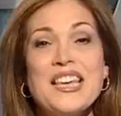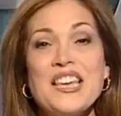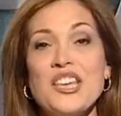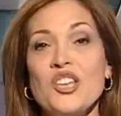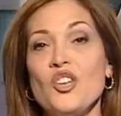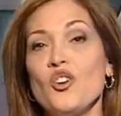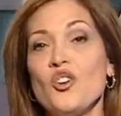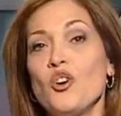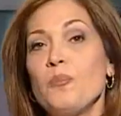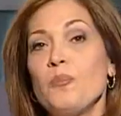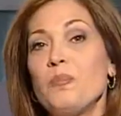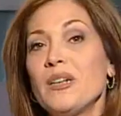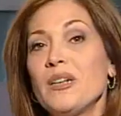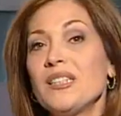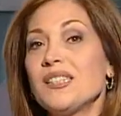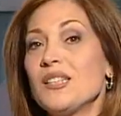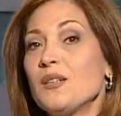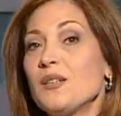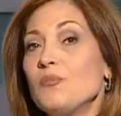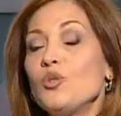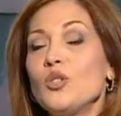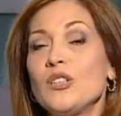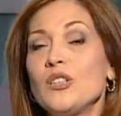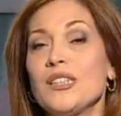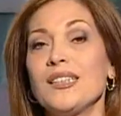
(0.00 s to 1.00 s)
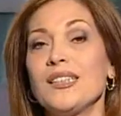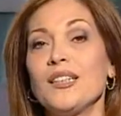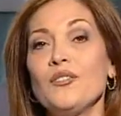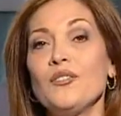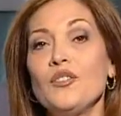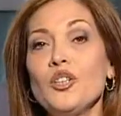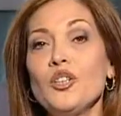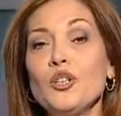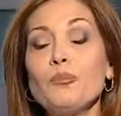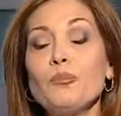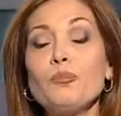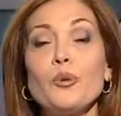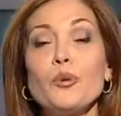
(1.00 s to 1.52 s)
Y hoy presten mucha
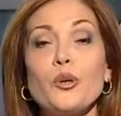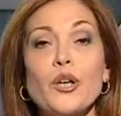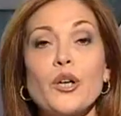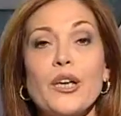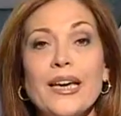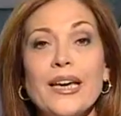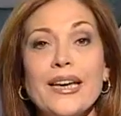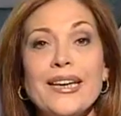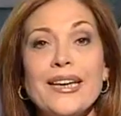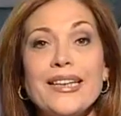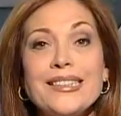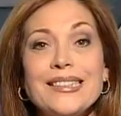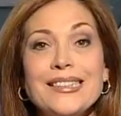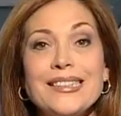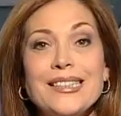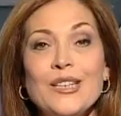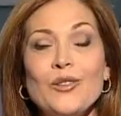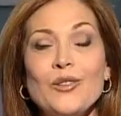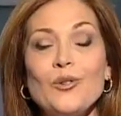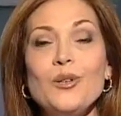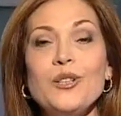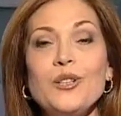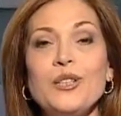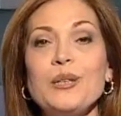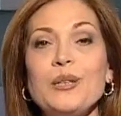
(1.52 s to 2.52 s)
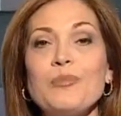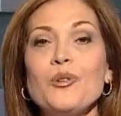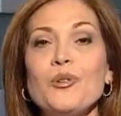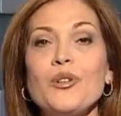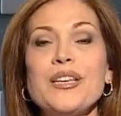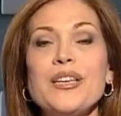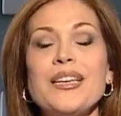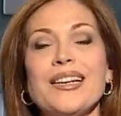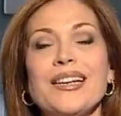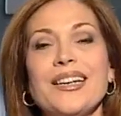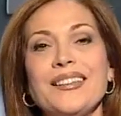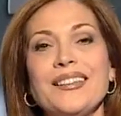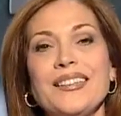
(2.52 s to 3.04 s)
atención porque es el último
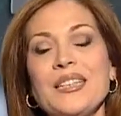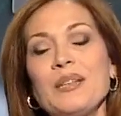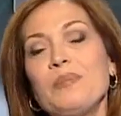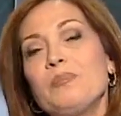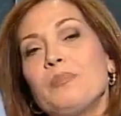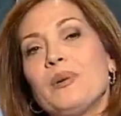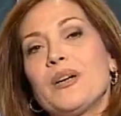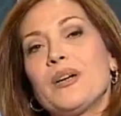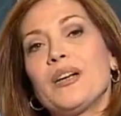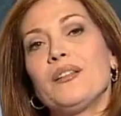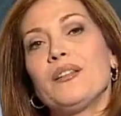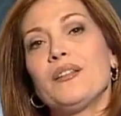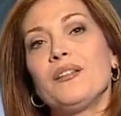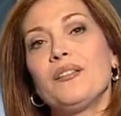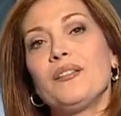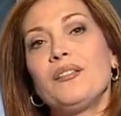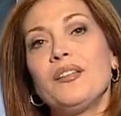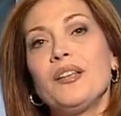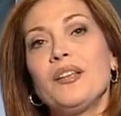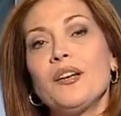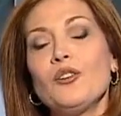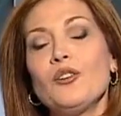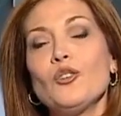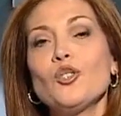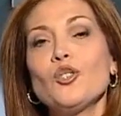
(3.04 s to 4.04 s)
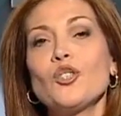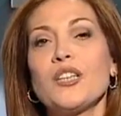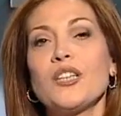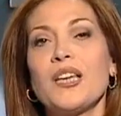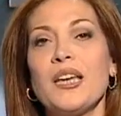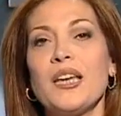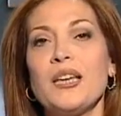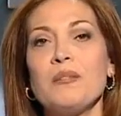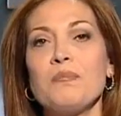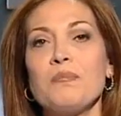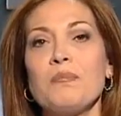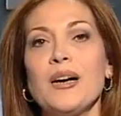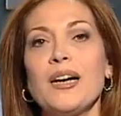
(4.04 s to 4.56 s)
día que tienen para decirnos
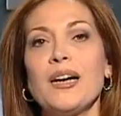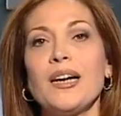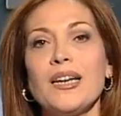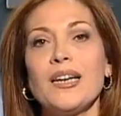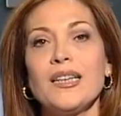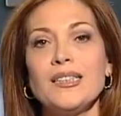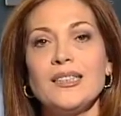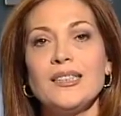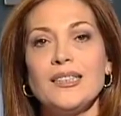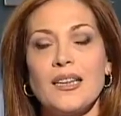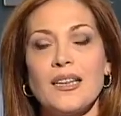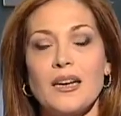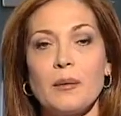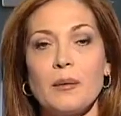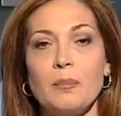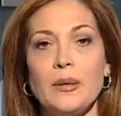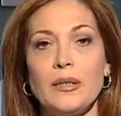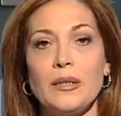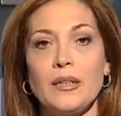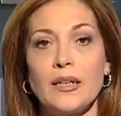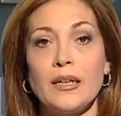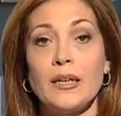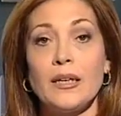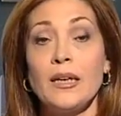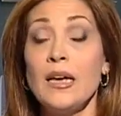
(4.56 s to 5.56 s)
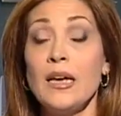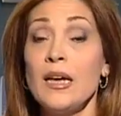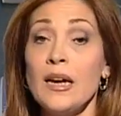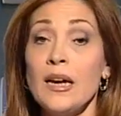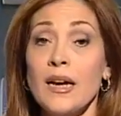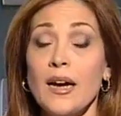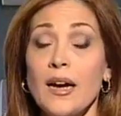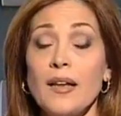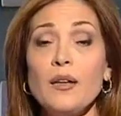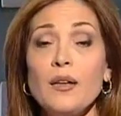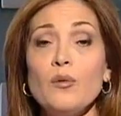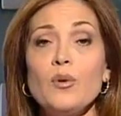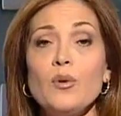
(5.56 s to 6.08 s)
qué imagen se repite.
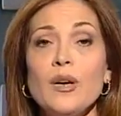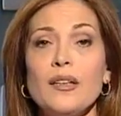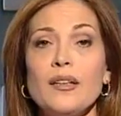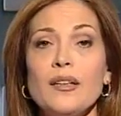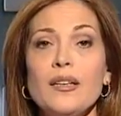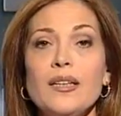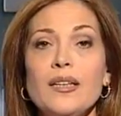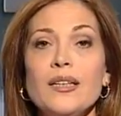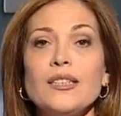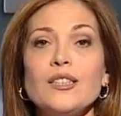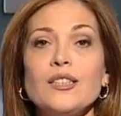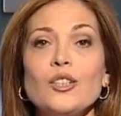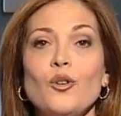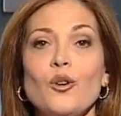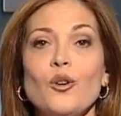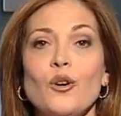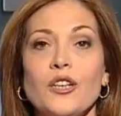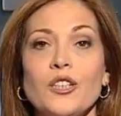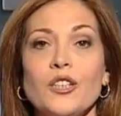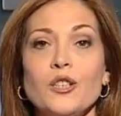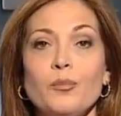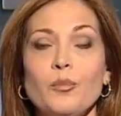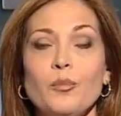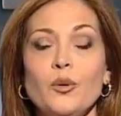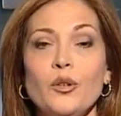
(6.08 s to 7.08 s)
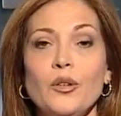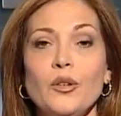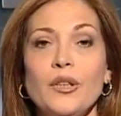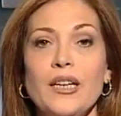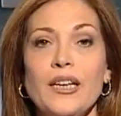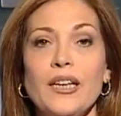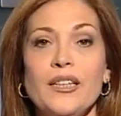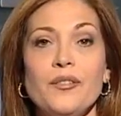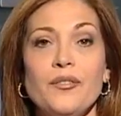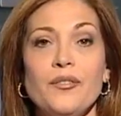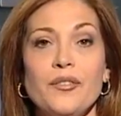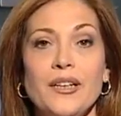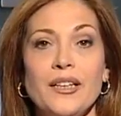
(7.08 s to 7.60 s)
Cada una de ellas corresponde
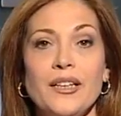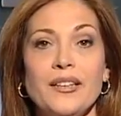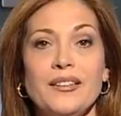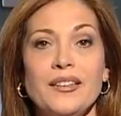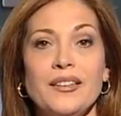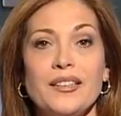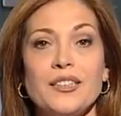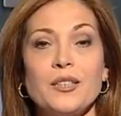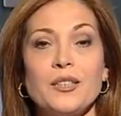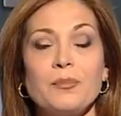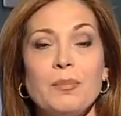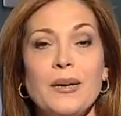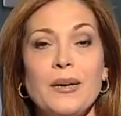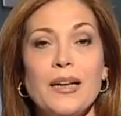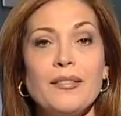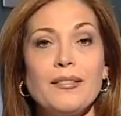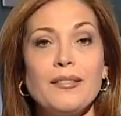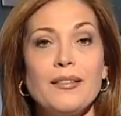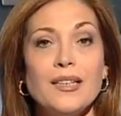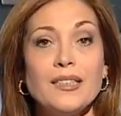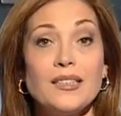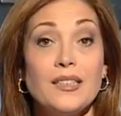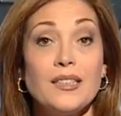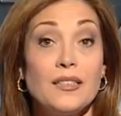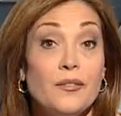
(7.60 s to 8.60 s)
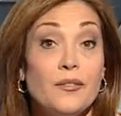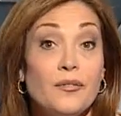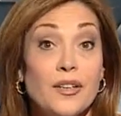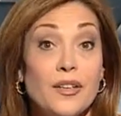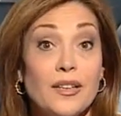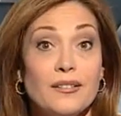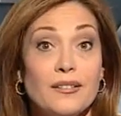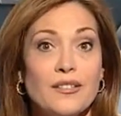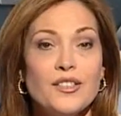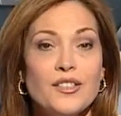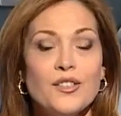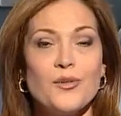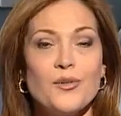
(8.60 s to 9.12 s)
a diferentes plazas de
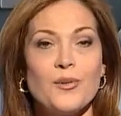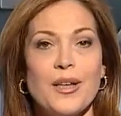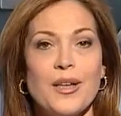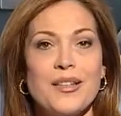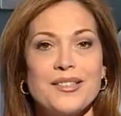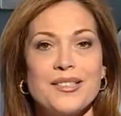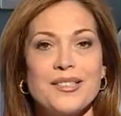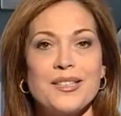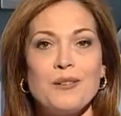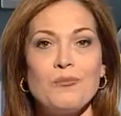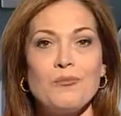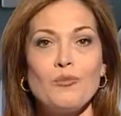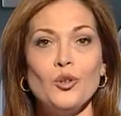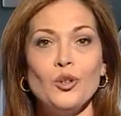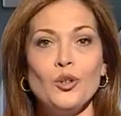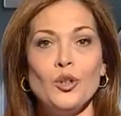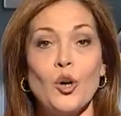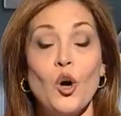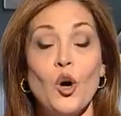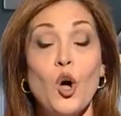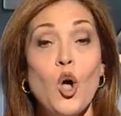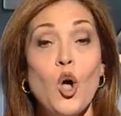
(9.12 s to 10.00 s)
diferentes ciudades del mundo,